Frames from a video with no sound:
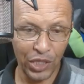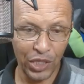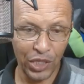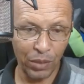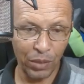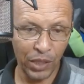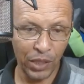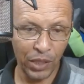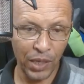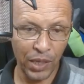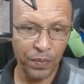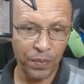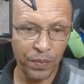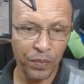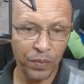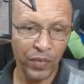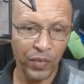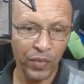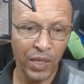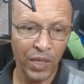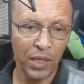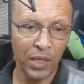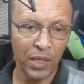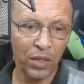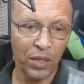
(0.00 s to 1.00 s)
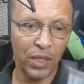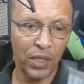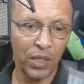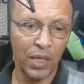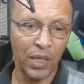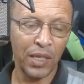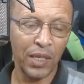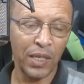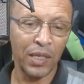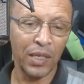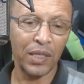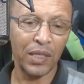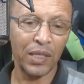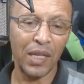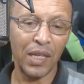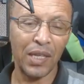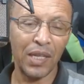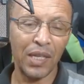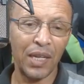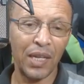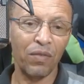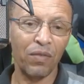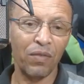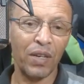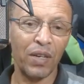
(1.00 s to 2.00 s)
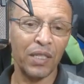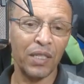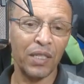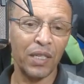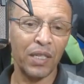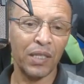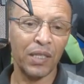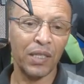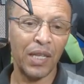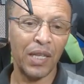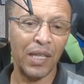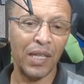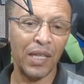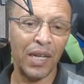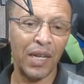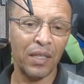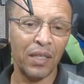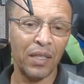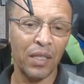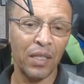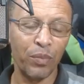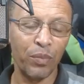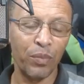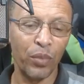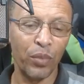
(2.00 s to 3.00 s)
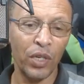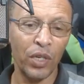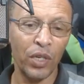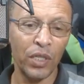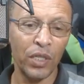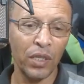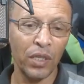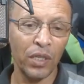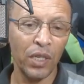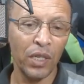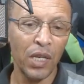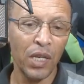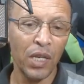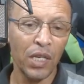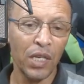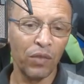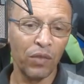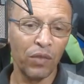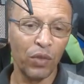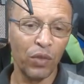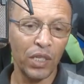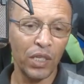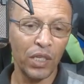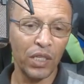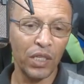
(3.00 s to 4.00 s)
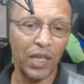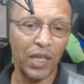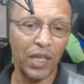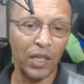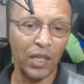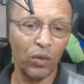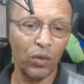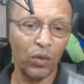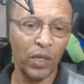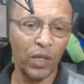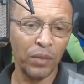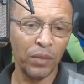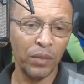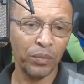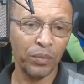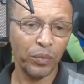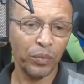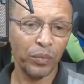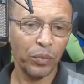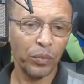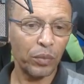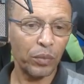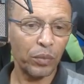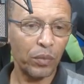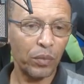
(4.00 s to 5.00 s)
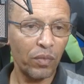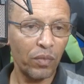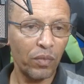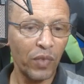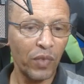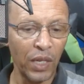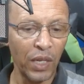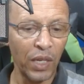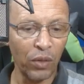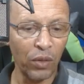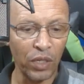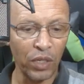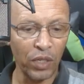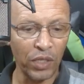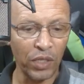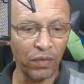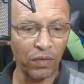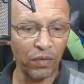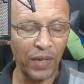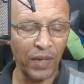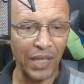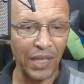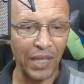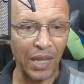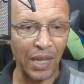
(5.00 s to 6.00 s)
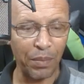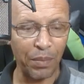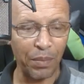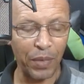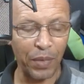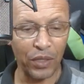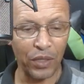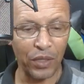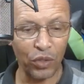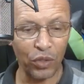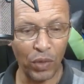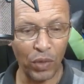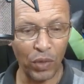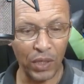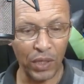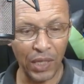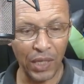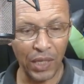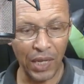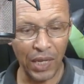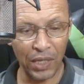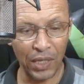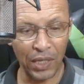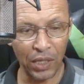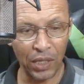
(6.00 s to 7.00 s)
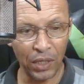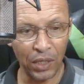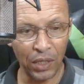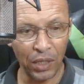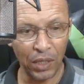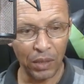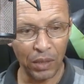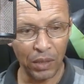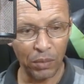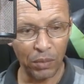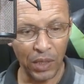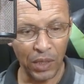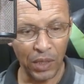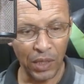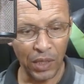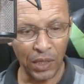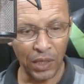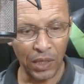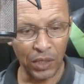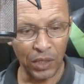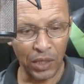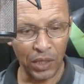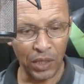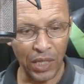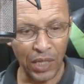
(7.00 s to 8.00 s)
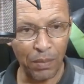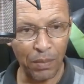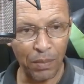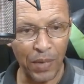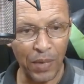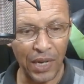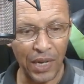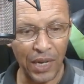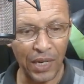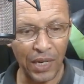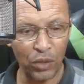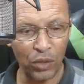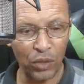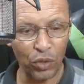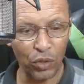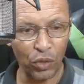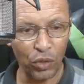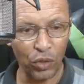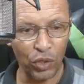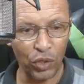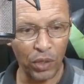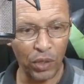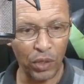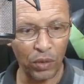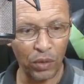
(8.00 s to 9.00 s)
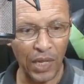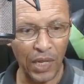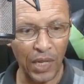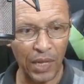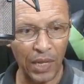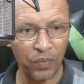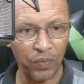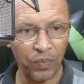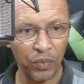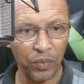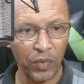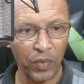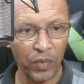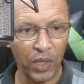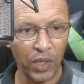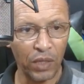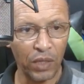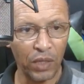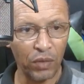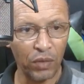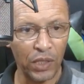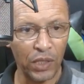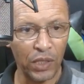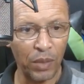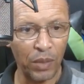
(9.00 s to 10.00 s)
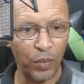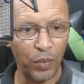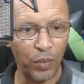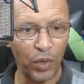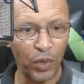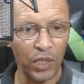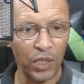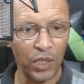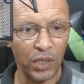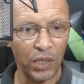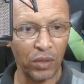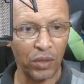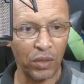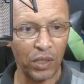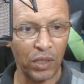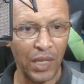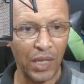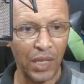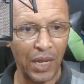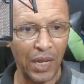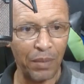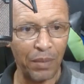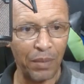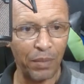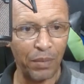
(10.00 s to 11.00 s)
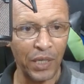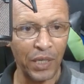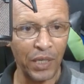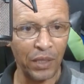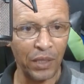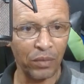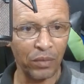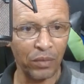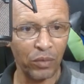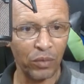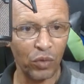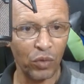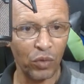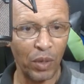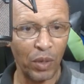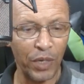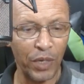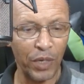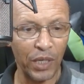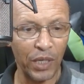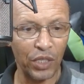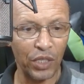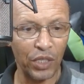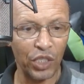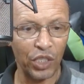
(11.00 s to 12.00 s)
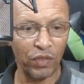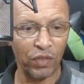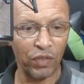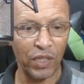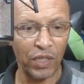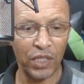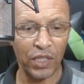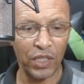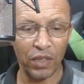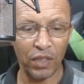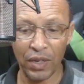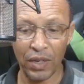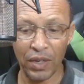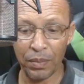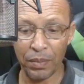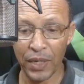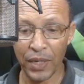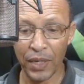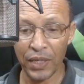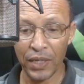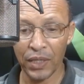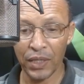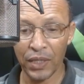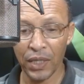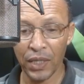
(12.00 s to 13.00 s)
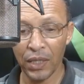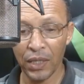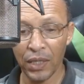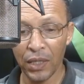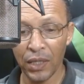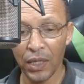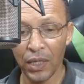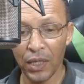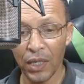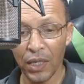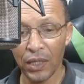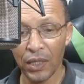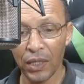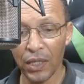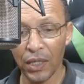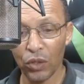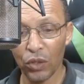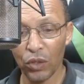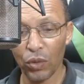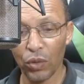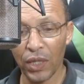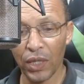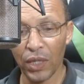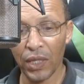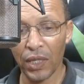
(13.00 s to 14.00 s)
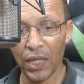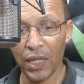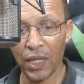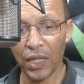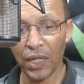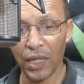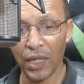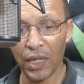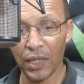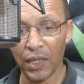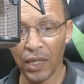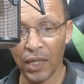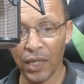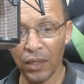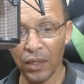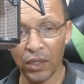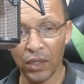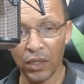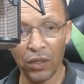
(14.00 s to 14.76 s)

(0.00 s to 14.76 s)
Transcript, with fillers: por cima, né? Então você clica em instalar, ele vai ser instalado depois que você instalou ele. Agora você vai lá para a sua tela eh, de trabalho lá do seu celular e você pode então estar abrindo o aplicativo que ele já vai aparecer na sua tela lá,